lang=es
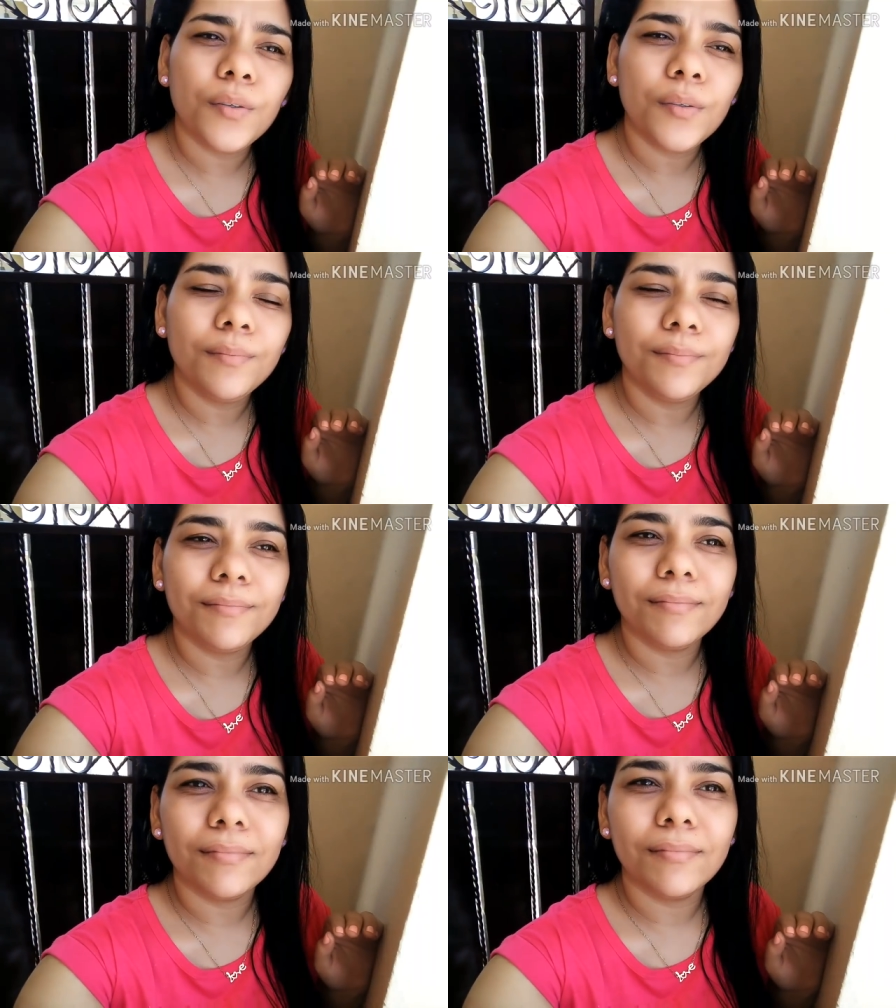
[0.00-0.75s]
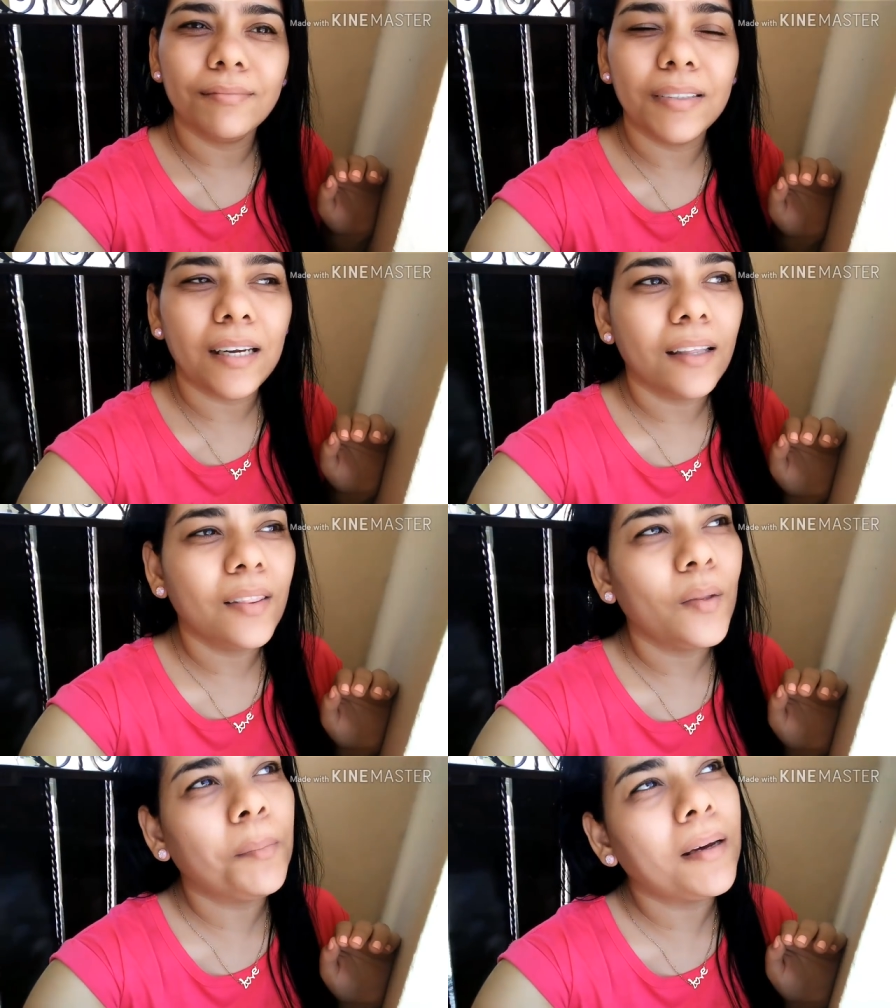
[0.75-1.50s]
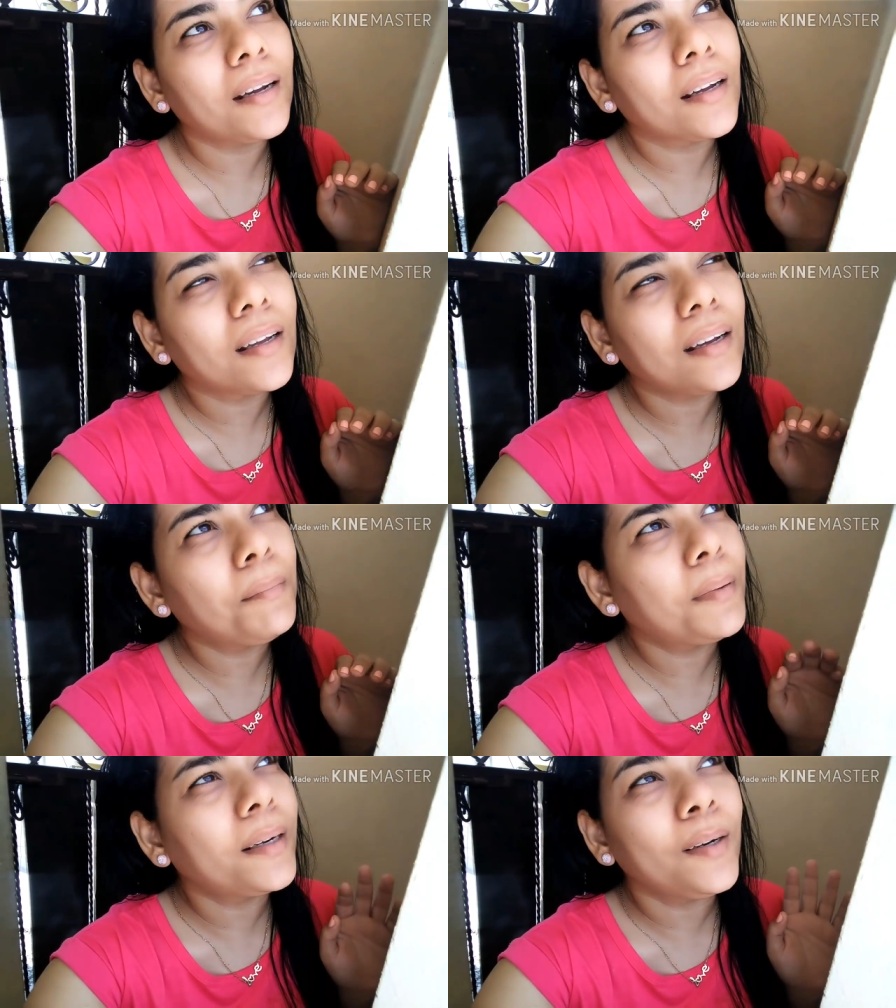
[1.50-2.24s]
yo mirando para
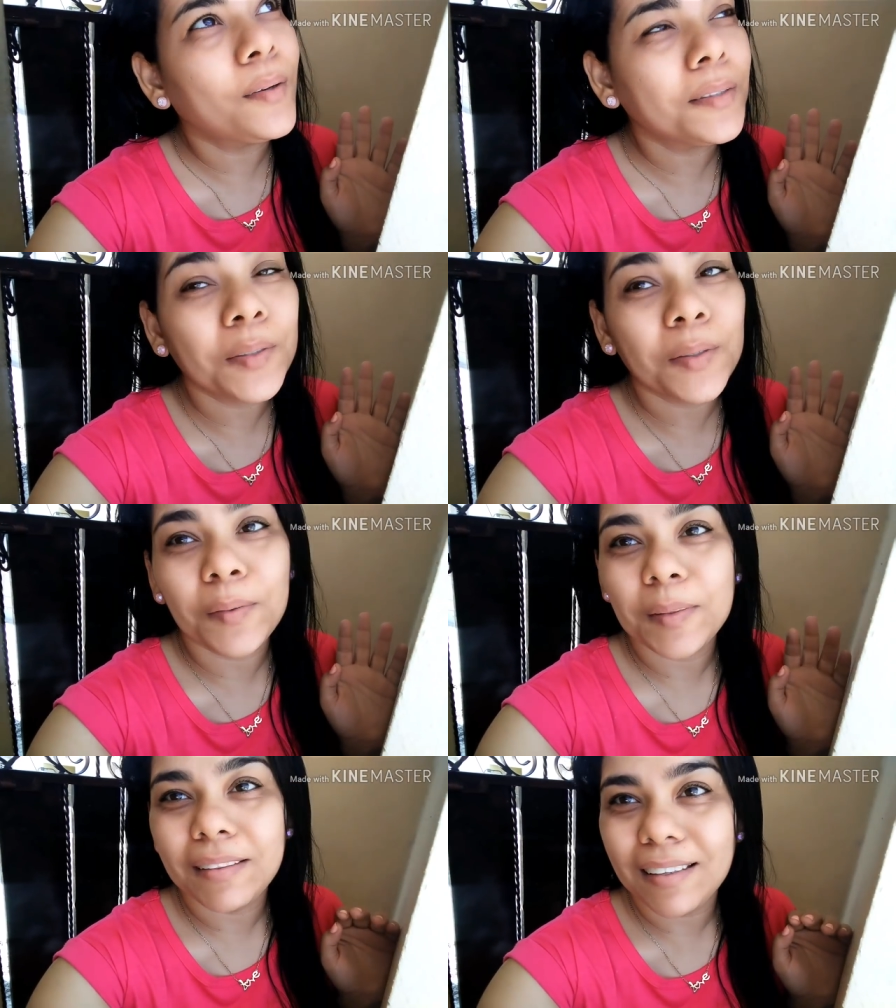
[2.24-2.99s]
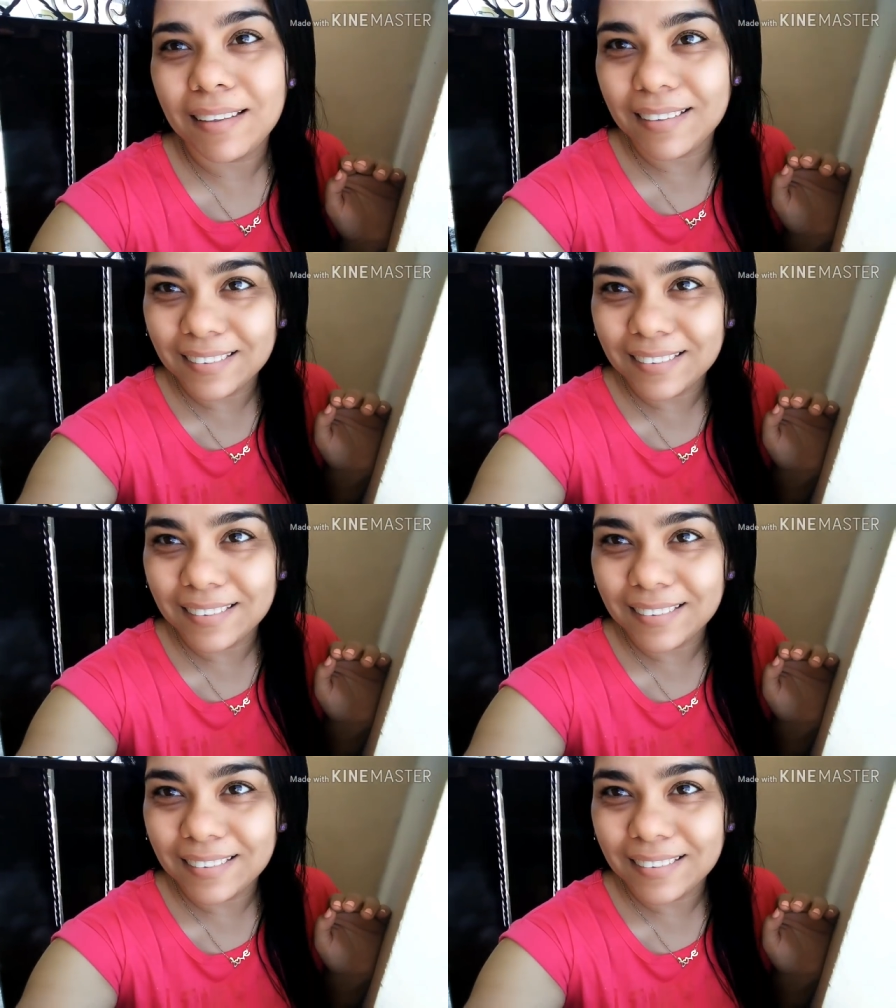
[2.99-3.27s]
acá, para el horizonte.